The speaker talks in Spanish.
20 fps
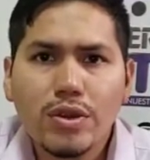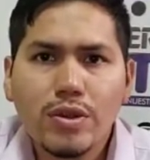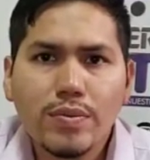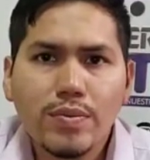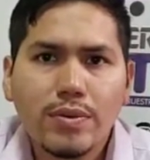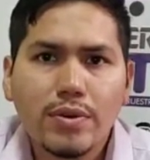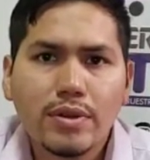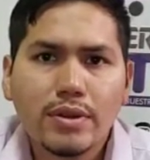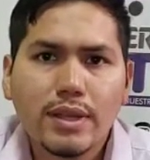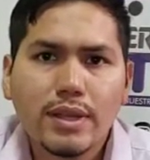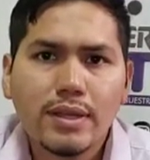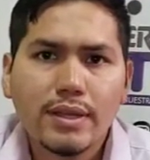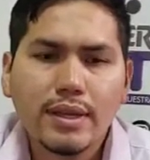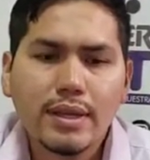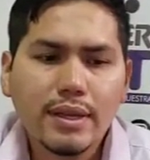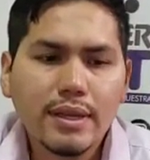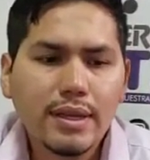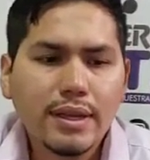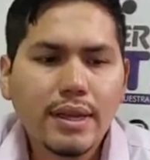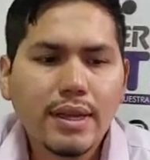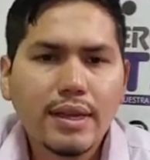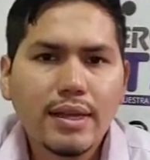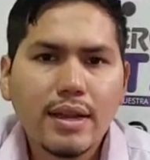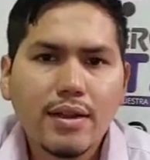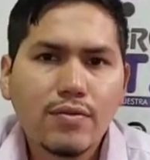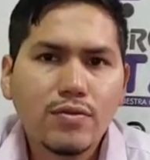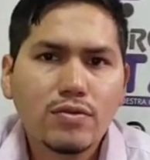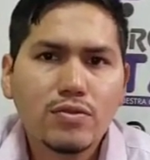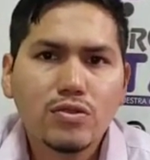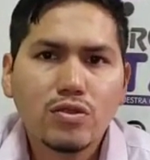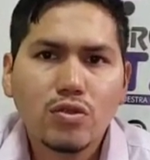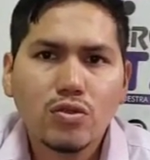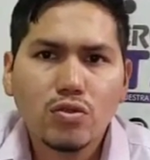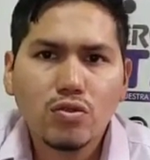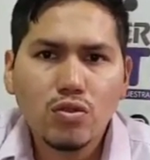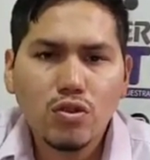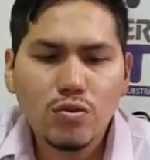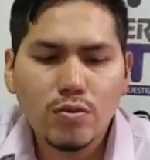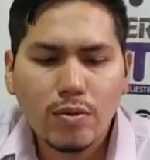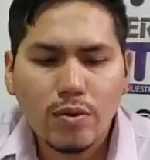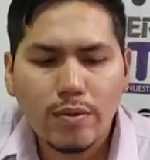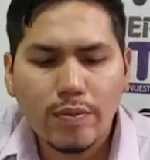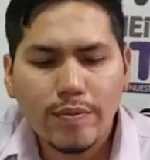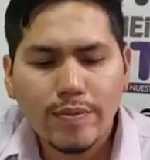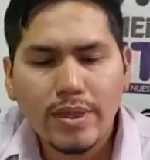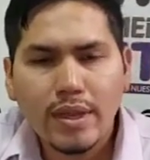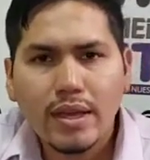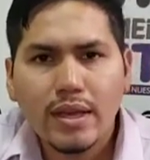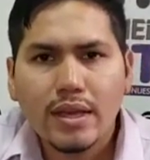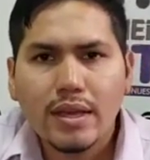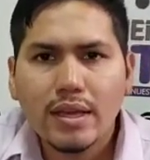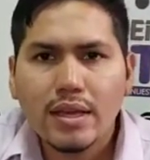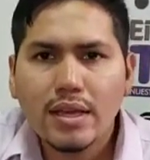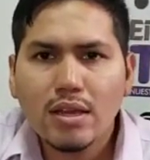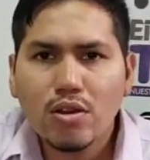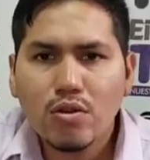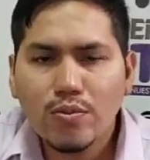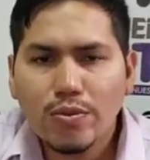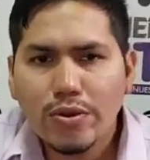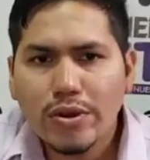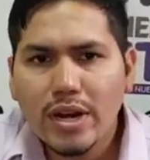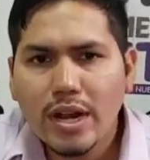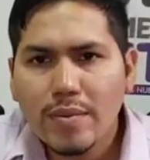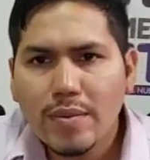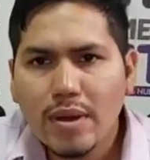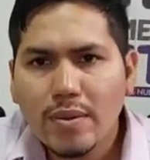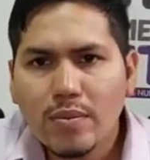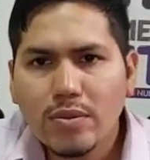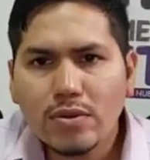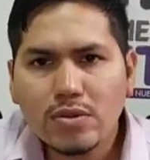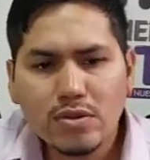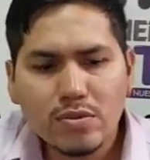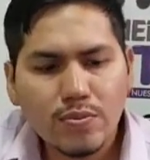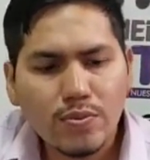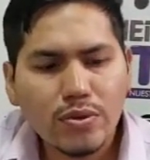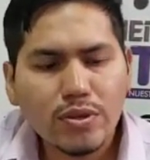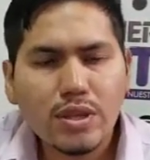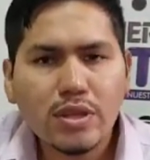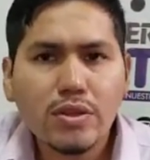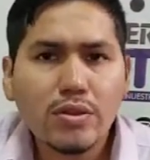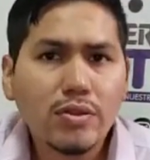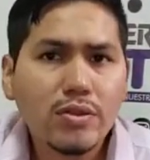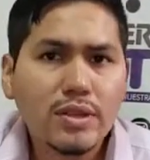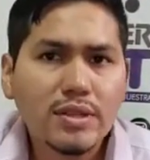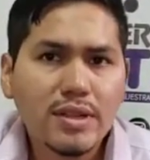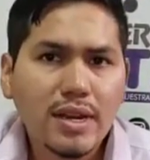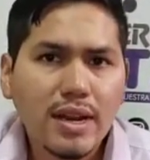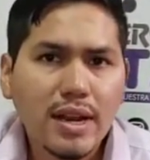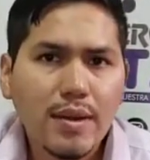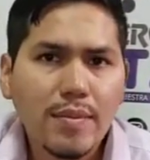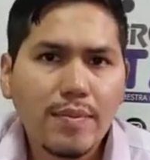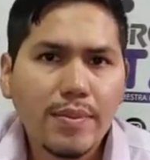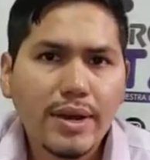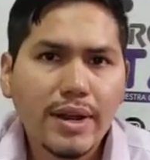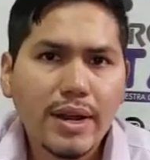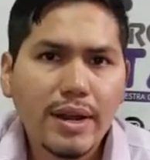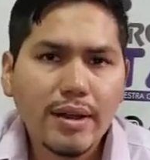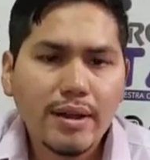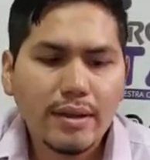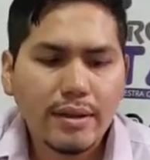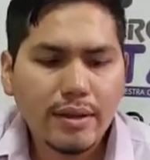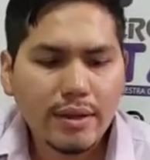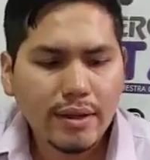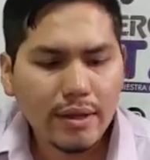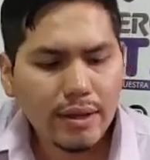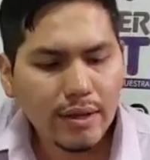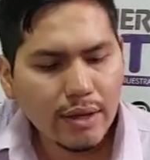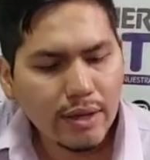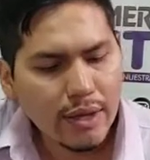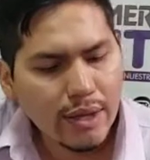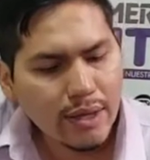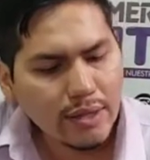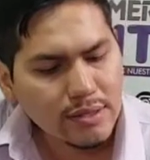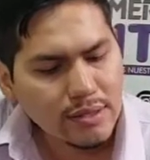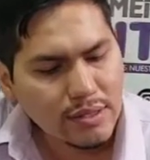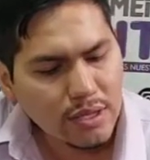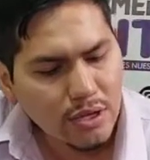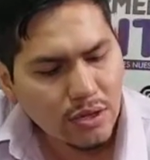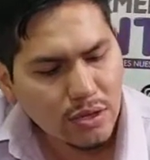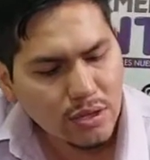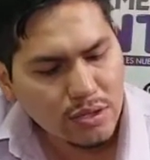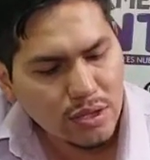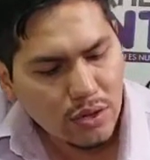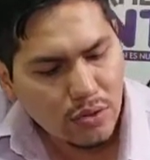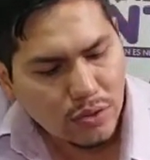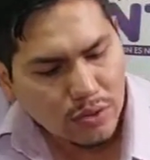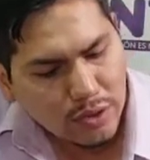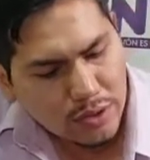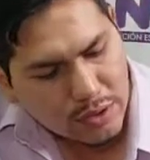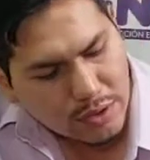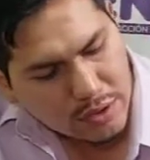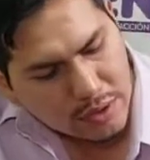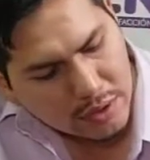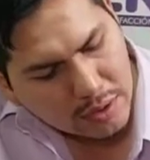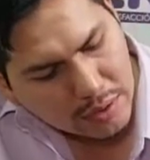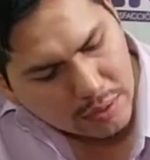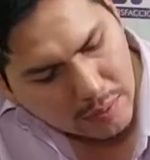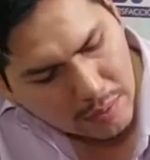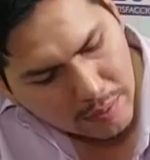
muy importante que es la función turbo y lo programamos poniendo nuestra lámpara en 5 segundos.